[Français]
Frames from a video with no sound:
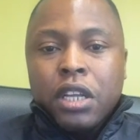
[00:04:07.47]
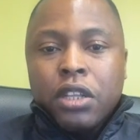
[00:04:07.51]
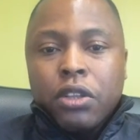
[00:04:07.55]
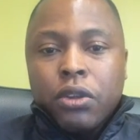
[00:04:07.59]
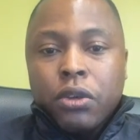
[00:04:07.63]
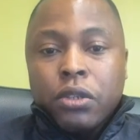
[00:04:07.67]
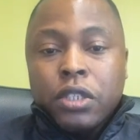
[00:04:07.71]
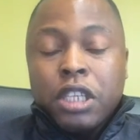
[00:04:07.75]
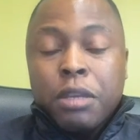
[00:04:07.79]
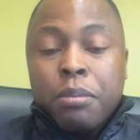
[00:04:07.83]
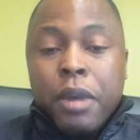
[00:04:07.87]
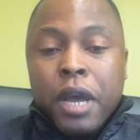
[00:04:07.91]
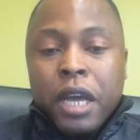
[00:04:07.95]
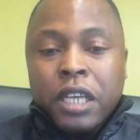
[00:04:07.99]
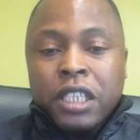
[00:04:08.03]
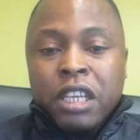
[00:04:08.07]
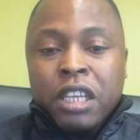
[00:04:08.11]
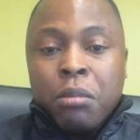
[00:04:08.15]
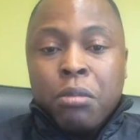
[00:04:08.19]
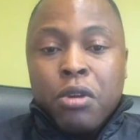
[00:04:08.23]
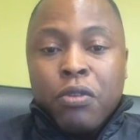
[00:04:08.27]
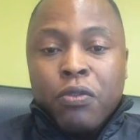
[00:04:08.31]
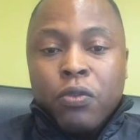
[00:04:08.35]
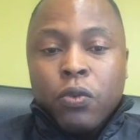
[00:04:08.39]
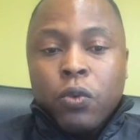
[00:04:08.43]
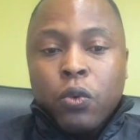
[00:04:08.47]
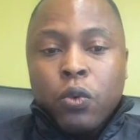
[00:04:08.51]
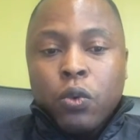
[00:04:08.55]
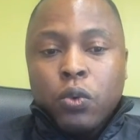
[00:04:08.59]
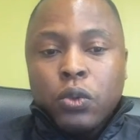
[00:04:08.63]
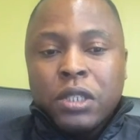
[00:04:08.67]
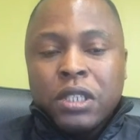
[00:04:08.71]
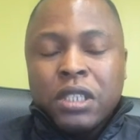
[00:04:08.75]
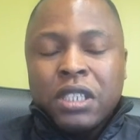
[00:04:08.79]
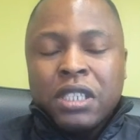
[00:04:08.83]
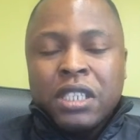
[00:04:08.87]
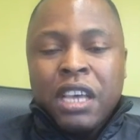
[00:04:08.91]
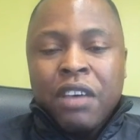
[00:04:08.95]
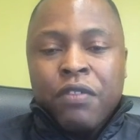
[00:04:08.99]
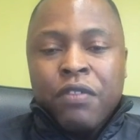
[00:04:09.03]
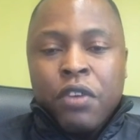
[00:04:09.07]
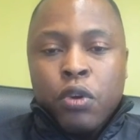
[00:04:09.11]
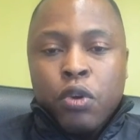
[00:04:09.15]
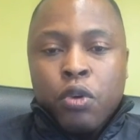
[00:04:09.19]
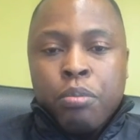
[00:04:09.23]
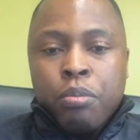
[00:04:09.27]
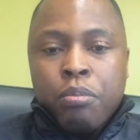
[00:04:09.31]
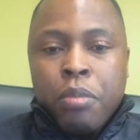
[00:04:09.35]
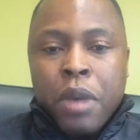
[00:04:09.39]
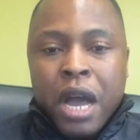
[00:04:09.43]
Donc si par exemple vous avez
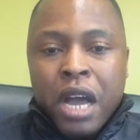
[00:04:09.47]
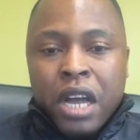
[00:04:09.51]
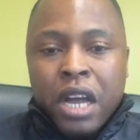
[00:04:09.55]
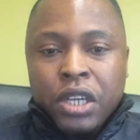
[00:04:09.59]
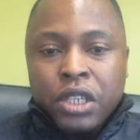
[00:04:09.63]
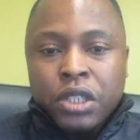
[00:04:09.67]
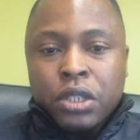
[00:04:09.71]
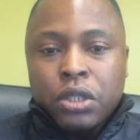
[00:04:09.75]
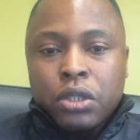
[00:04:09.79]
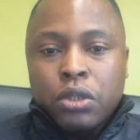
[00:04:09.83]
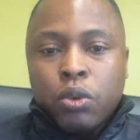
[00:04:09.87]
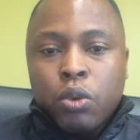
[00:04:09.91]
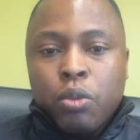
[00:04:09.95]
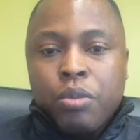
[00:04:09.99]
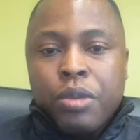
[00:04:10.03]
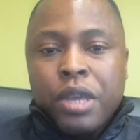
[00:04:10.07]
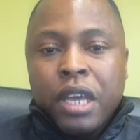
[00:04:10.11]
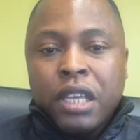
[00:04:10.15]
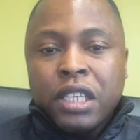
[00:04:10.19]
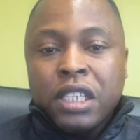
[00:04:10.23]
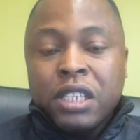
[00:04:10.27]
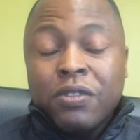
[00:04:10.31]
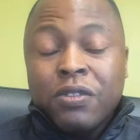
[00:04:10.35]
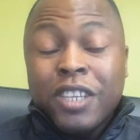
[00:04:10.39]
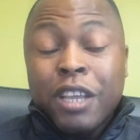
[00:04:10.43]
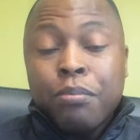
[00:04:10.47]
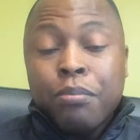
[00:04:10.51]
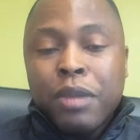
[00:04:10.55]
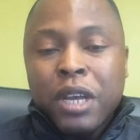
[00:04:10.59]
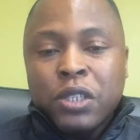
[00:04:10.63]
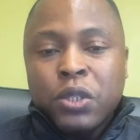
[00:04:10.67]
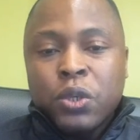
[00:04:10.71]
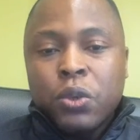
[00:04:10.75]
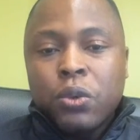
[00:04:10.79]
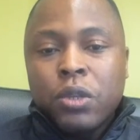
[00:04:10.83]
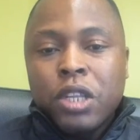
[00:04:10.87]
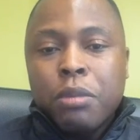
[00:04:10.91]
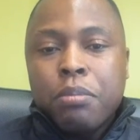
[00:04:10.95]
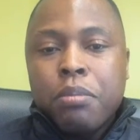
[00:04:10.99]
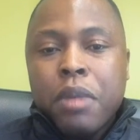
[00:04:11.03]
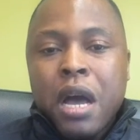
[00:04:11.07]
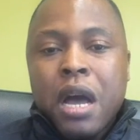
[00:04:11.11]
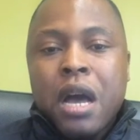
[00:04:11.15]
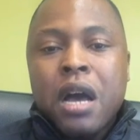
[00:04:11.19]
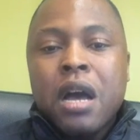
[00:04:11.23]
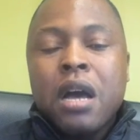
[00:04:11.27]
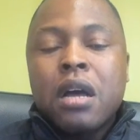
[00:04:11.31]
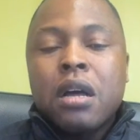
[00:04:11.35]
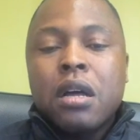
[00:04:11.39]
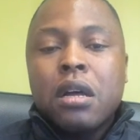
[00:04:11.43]
une page ou bien si vous êtes passionné
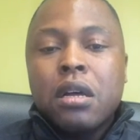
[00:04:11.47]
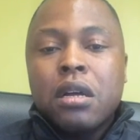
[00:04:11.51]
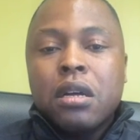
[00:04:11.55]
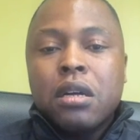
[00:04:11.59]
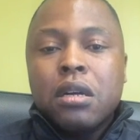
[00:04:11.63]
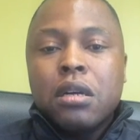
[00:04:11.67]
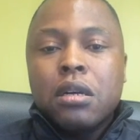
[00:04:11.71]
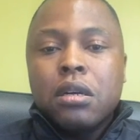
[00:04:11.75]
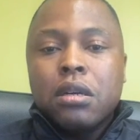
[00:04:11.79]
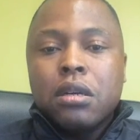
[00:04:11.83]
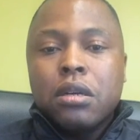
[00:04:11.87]
par